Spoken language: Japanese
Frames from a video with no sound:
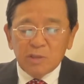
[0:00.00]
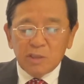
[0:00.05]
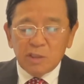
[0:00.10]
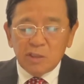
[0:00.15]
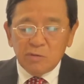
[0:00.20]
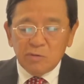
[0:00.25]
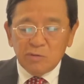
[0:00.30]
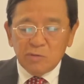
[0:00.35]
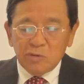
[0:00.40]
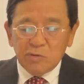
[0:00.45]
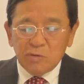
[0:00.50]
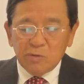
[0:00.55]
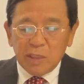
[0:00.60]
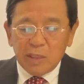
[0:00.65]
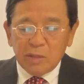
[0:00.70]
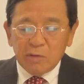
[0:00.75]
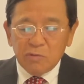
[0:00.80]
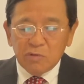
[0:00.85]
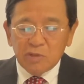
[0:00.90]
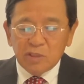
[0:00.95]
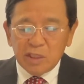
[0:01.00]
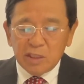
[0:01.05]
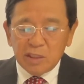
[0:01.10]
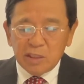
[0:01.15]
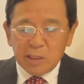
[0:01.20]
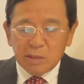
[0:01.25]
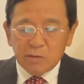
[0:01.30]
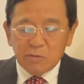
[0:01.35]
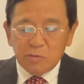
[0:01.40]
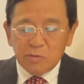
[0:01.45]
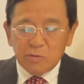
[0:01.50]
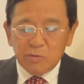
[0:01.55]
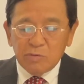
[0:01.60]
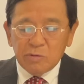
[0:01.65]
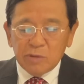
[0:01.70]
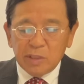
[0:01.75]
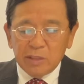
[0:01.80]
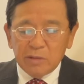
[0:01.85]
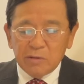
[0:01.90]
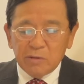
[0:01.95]
指導上限をしてきたとい
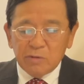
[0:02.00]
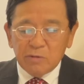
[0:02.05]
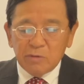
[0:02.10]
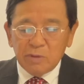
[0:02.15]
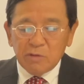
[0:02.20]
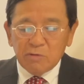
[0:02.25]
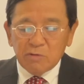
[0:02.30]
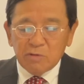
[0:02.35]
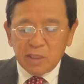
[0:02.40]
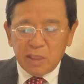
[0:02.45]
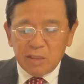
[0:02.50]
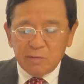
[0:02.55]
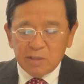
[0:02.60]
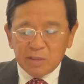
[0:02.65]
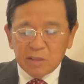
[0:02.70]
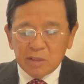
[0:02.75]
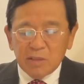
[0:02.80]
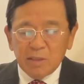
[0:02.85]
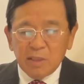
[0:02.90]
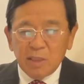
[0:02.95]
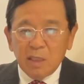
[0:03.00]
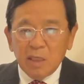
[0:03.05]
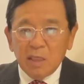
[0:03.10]
う研究でございます